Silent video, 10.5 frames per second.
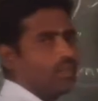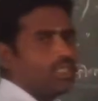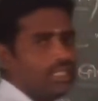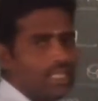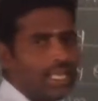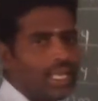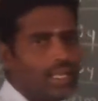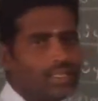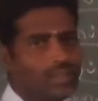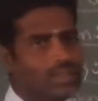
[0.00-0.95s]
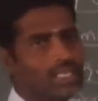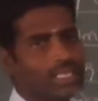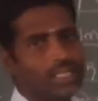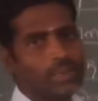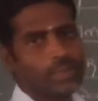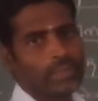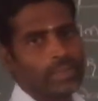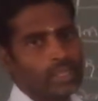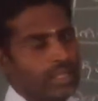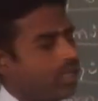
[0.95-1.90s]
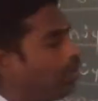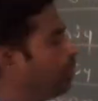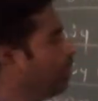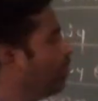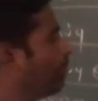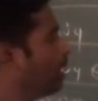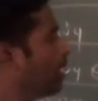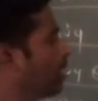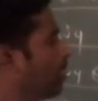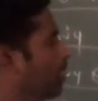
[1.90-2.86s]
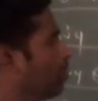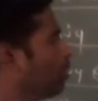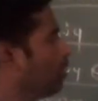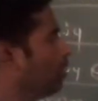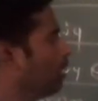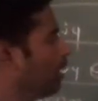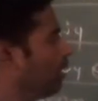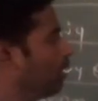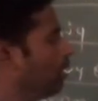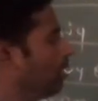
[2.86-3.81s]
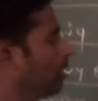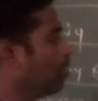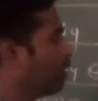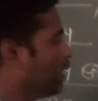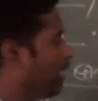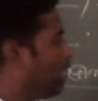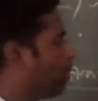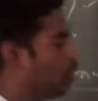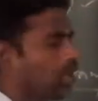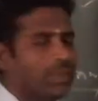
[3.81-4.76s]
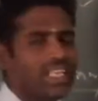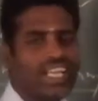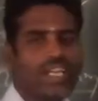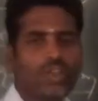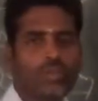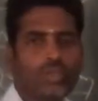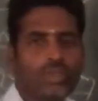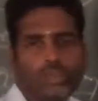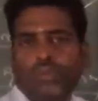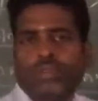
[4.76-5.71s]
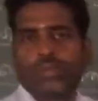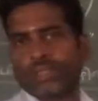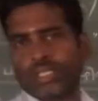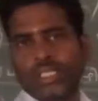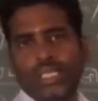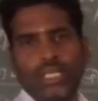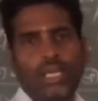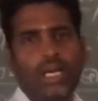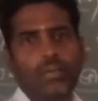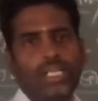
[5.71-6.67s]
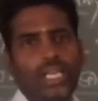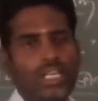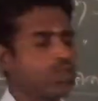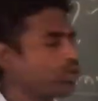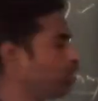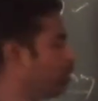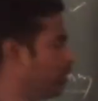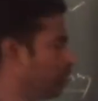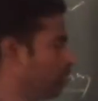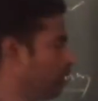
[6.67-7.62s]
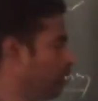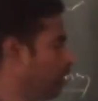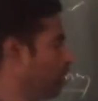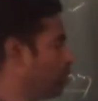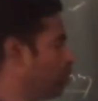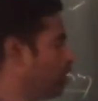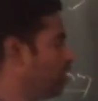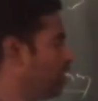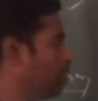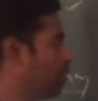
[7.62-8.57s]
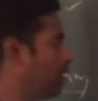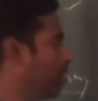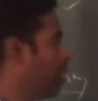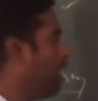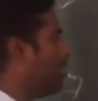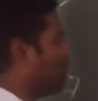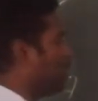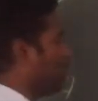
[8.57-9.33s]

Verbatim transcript: வந்து இதில் விடுவாங்க இப்படி வெப்ப காற்றை விடும் பொழுது இதை வந்து என்ன பண்ணும் அப்படியே குபு குபு குபு குபுக்குன்னு அப்படியே சுற்றி வரும் இப்படி சுற்றி வர்றப்ப மேலே வந்து